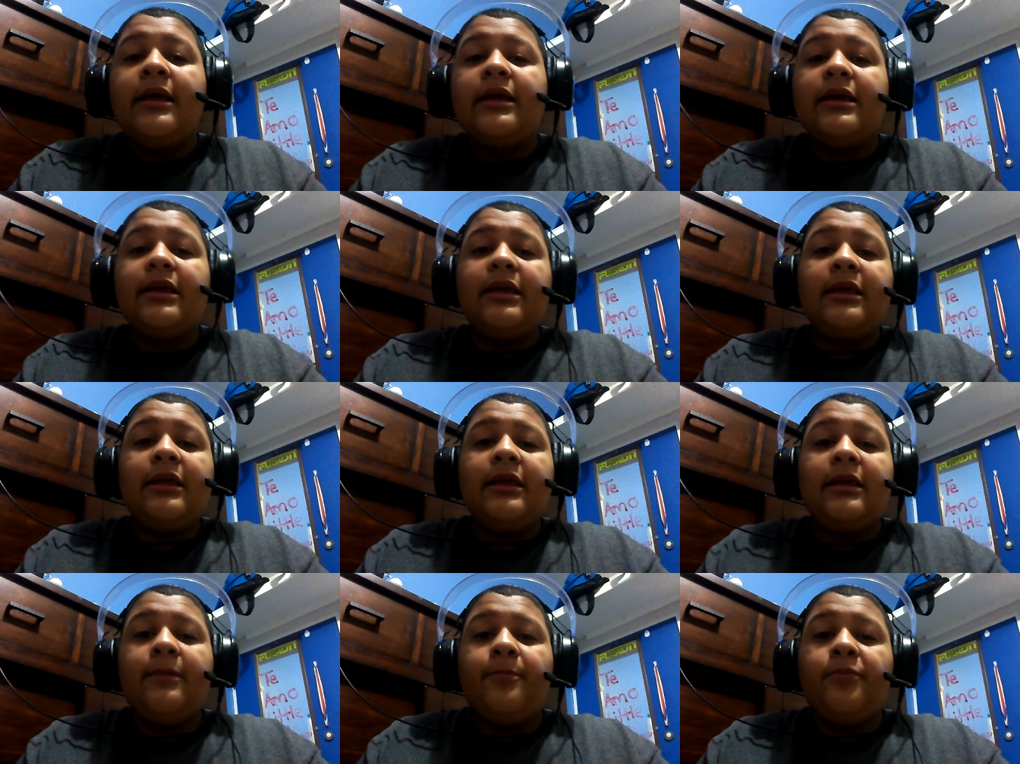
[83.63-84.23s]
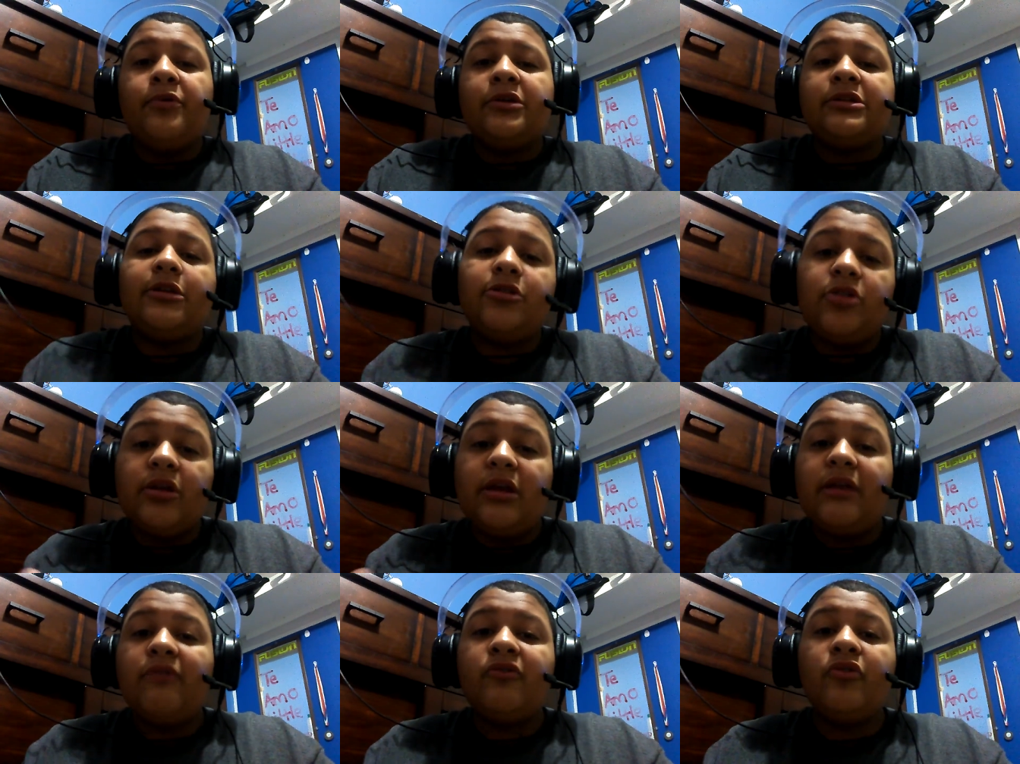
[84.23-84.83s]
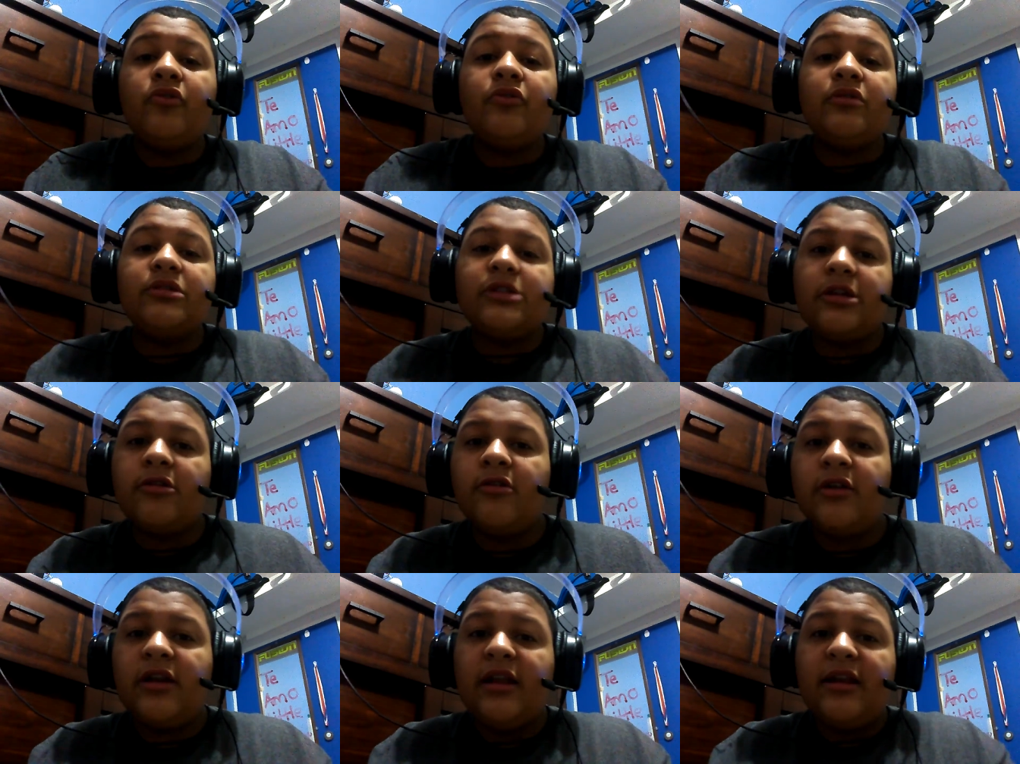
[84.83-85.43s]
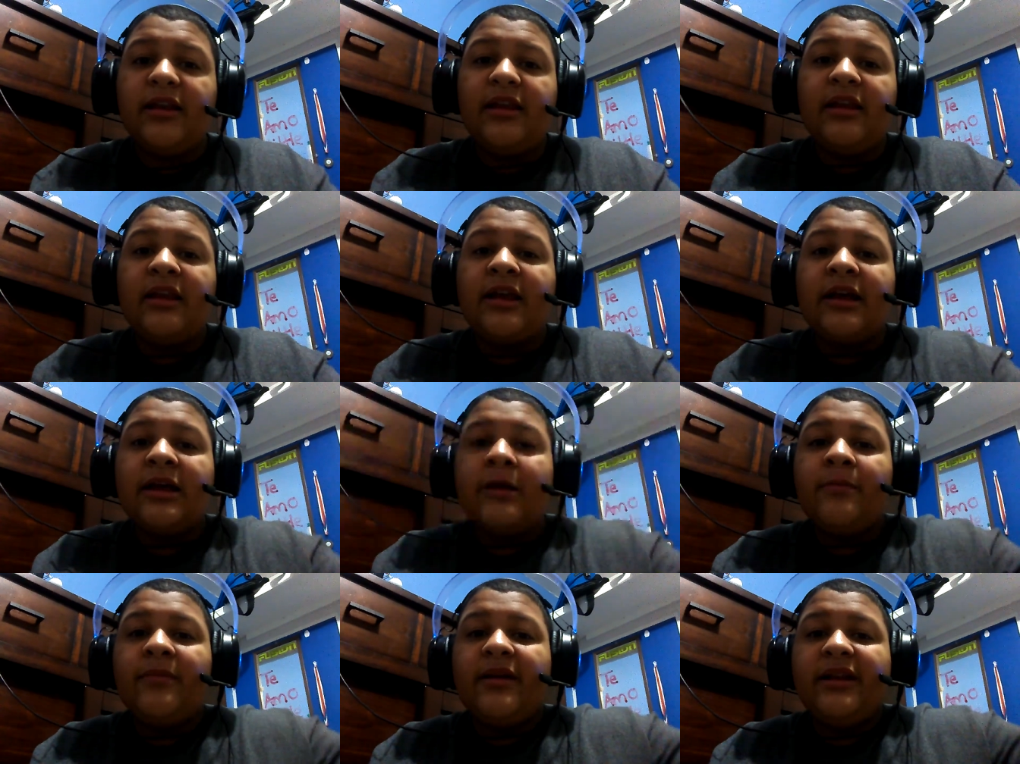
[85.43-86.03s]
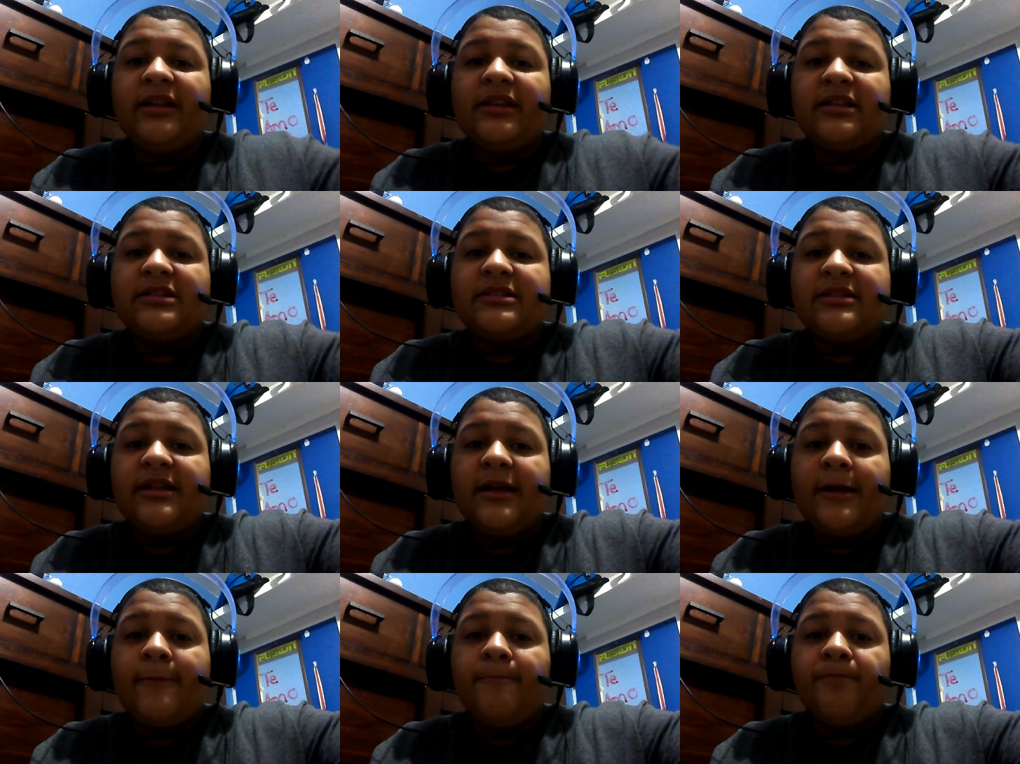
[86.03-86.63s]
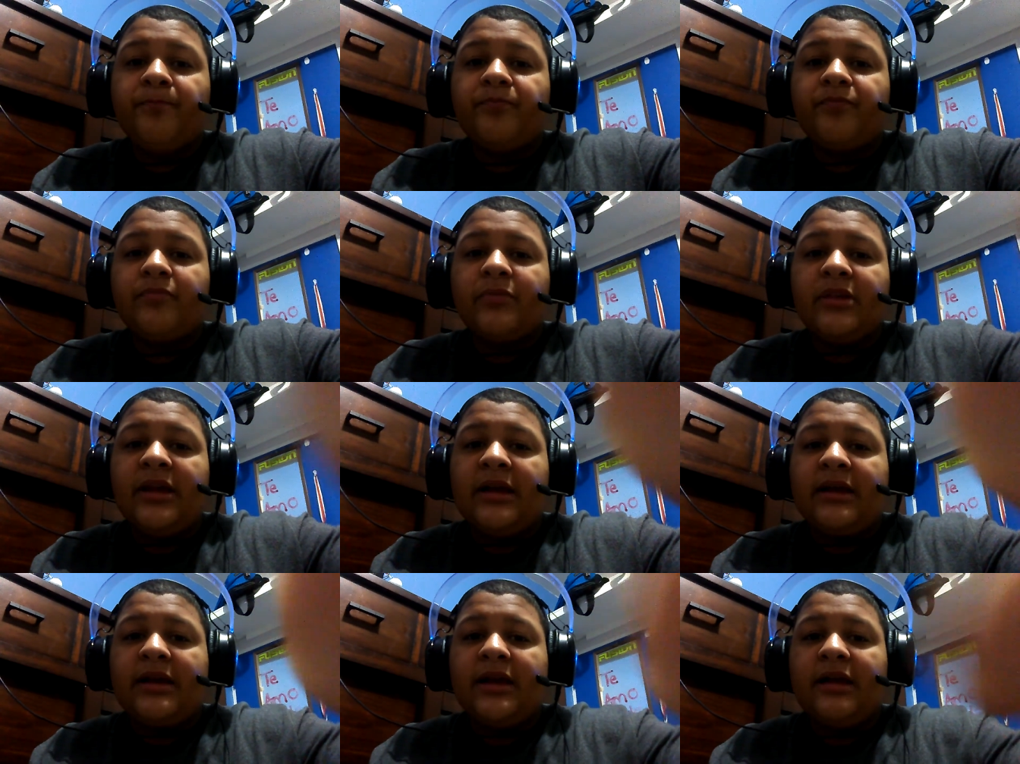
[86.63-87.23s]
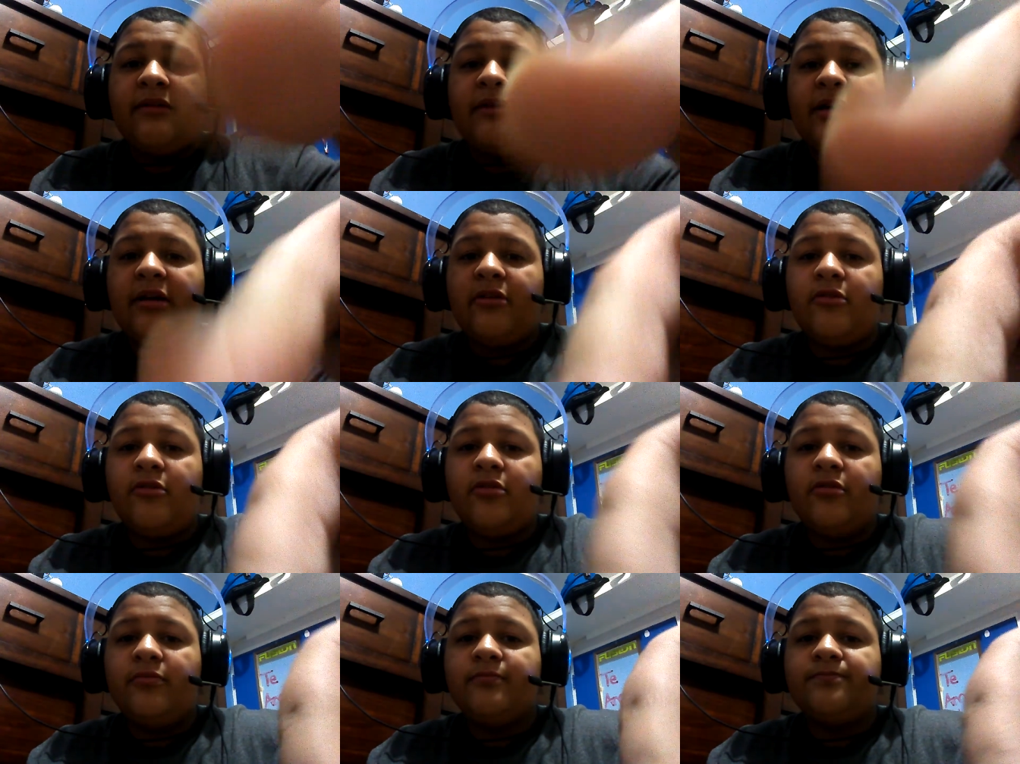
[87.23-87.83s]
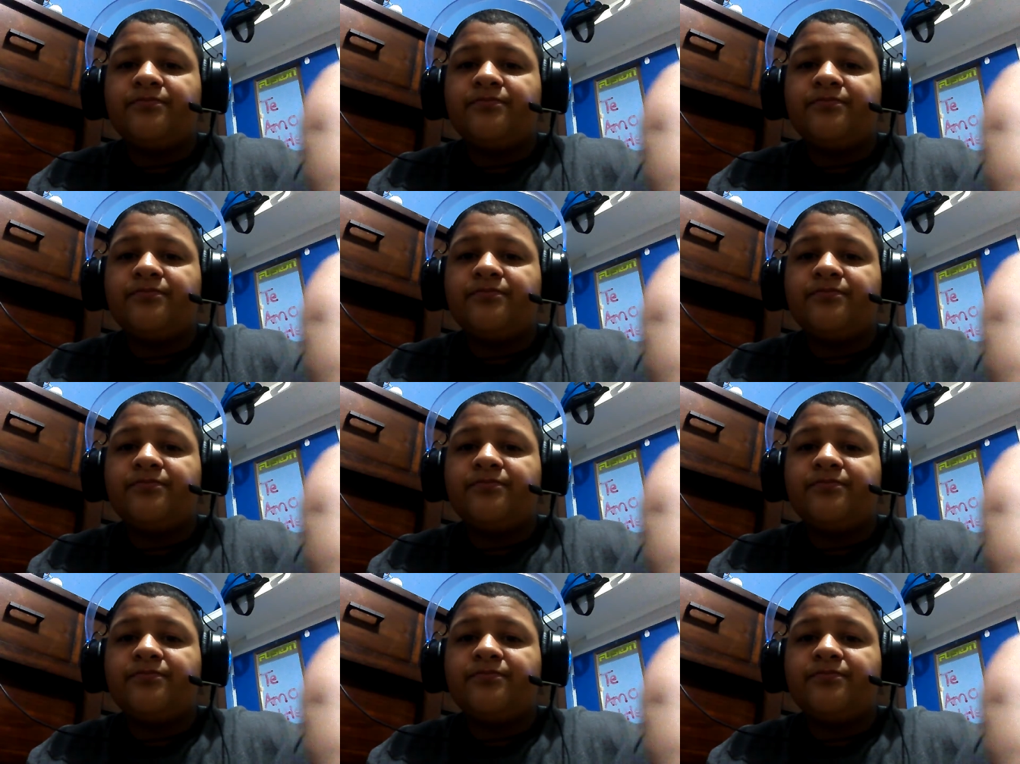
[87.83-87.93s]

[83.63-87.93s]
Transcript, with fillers: Y pues estoy grabando con el celular y la camarita está acá abajo